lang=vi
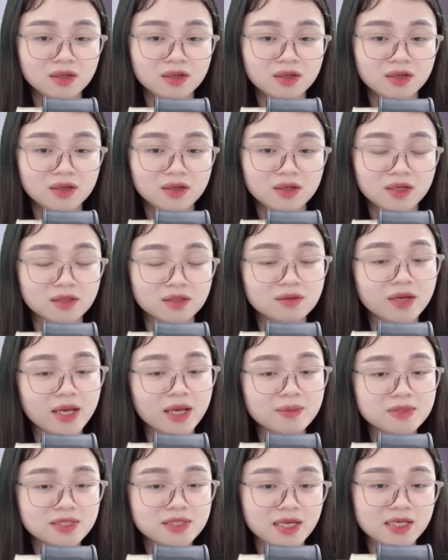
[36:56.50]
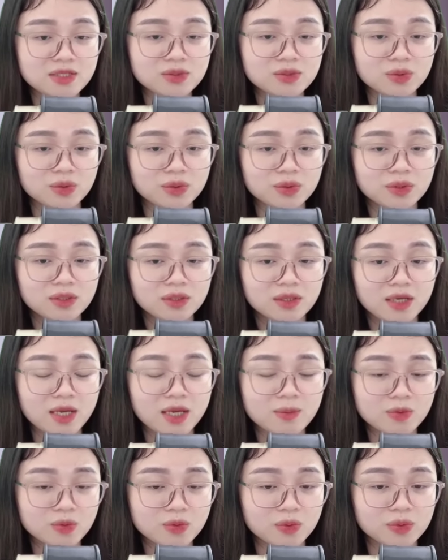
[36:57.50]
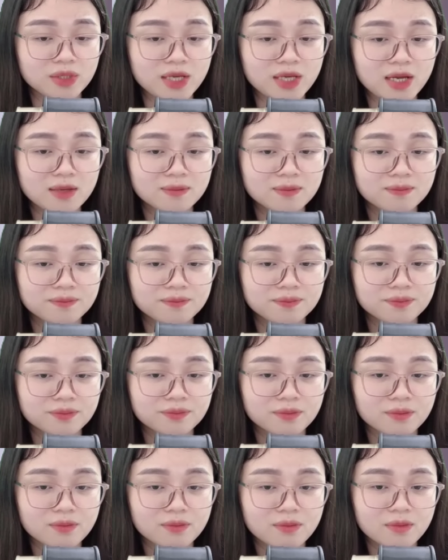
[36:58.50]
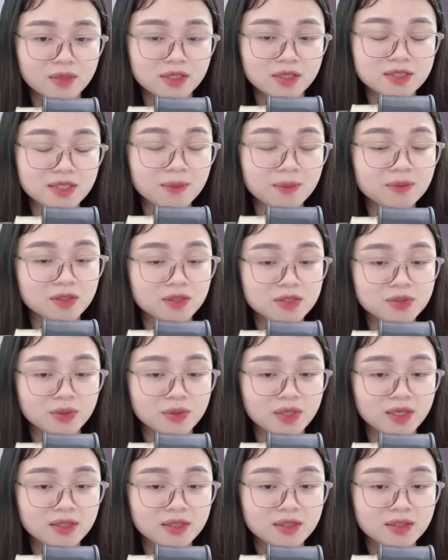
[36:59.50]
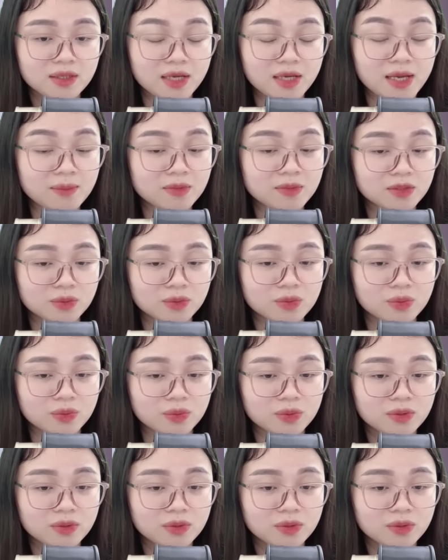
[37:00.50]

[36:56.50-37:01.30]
Hình như em say rồi Em ngủ nha Sắp tới rồi đấy Em đừng ngủ